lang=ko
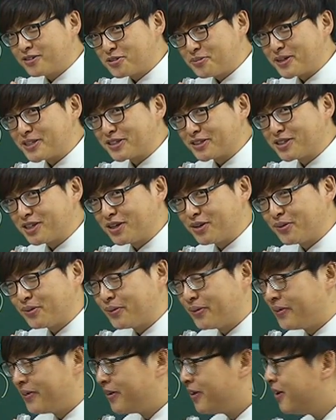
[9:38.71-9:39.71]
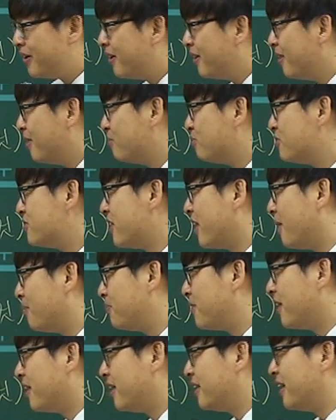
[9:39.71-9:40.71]
정신 바짝 차리고 문장
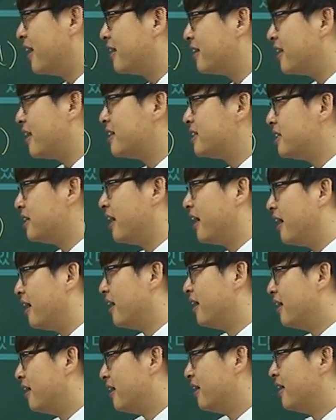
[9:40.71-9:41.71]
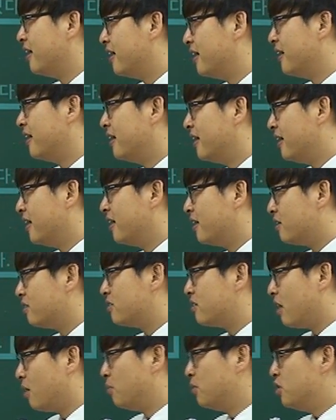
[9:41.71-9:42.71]
앞대가리에 대신아
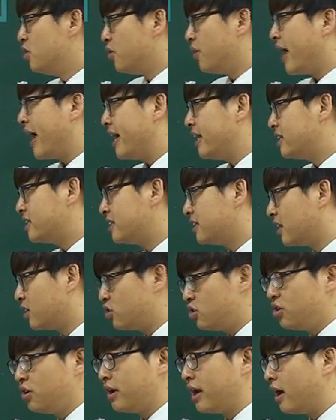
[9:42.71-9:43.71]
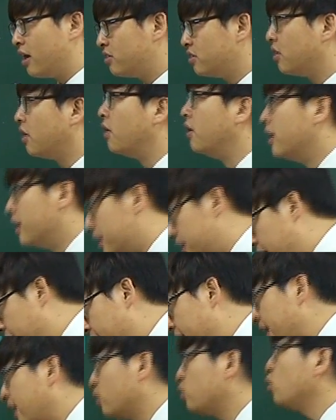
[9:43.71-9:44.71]
WH가 튀어나와서
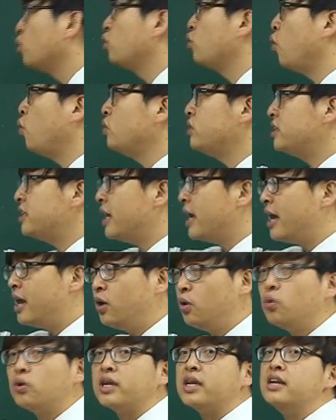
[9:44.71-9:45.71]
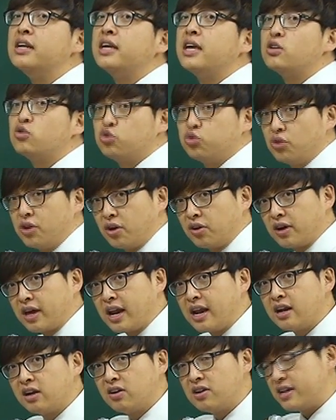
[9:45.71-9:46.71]
얘네가 또 통째로 길게 주어
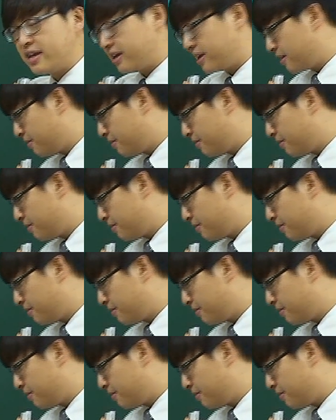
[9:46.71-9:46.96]
역할하는 걸